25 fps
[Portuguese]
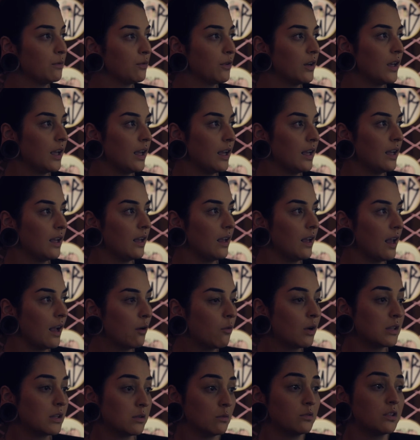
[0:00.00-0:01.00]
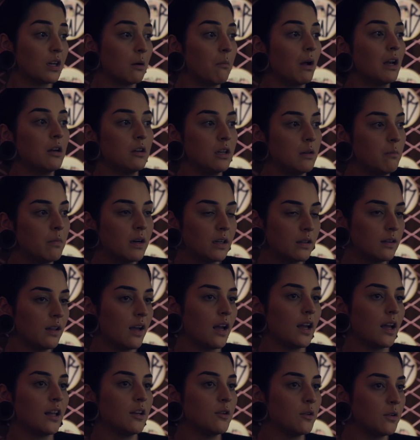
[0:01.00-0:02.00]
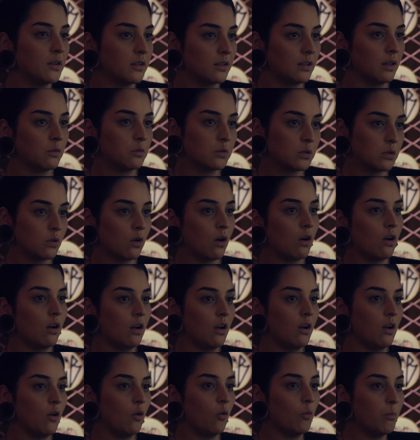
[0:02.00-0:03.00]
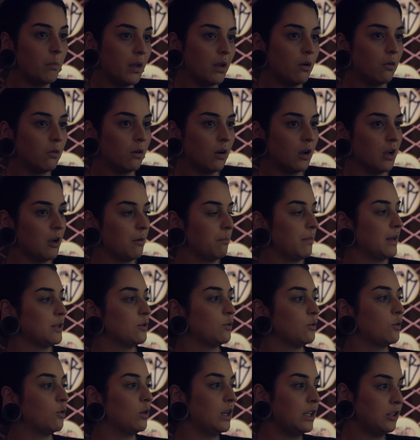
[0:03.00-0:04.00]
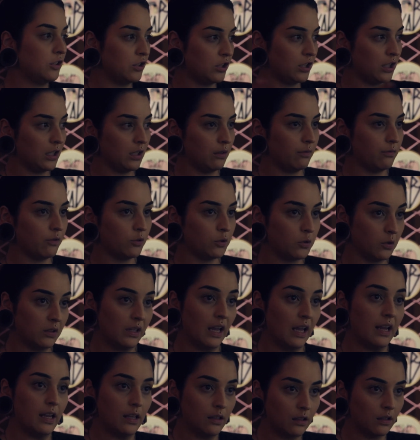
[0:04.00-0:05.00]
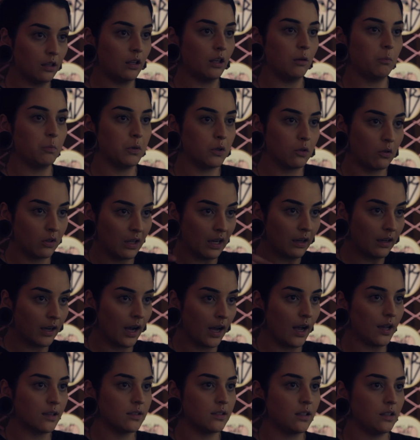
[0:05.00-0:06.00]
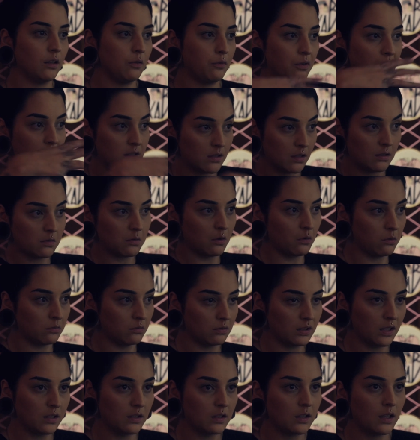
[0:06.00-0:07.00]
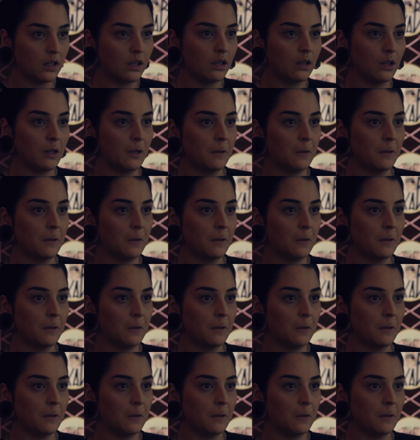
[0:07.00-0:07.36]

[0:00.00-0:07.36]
foi é quase um trabalho libertário, não só o meu, mas o coletivo, toda a equipe, toda a casa que fez isso acontecer.